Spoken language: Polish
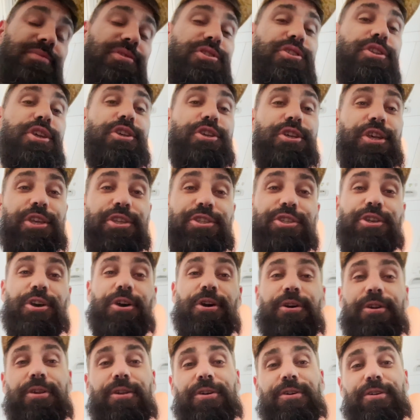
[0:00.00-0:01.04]
10
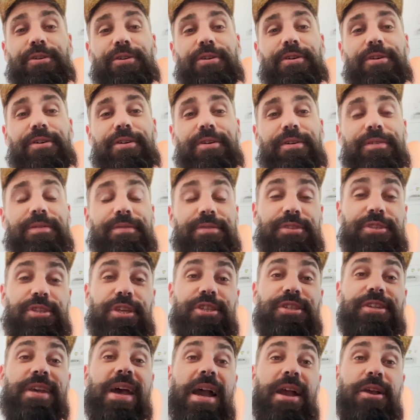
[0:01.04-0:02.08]

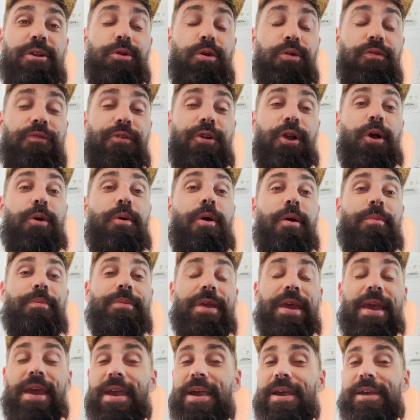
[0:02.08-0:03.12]
dzieciaków koło
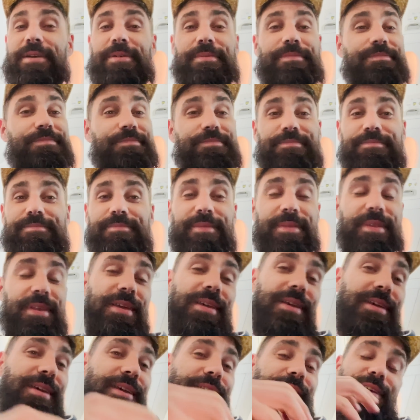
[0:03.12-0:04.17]
mnie.
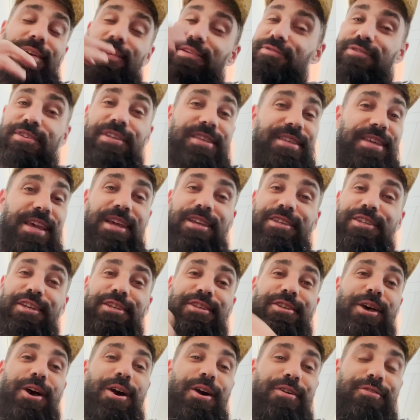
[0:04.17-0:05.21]
Wszystkie
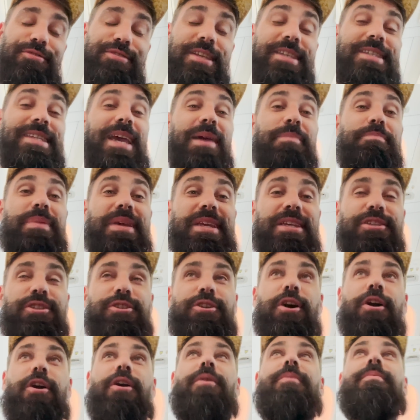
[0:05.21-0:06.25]
krzyczą, wszystkie
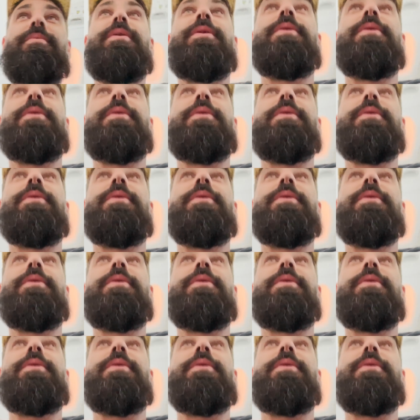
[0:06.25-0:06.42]
piszczą.